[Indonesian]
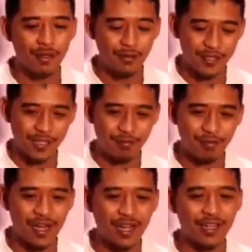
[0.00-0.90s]
Baru kita
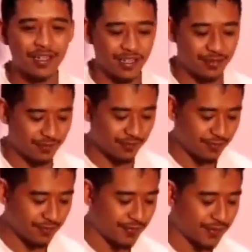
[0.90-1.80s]
buang gitu.
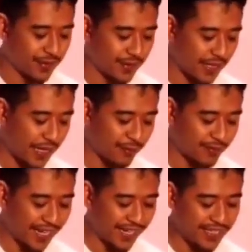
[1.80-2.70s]
Nah, itu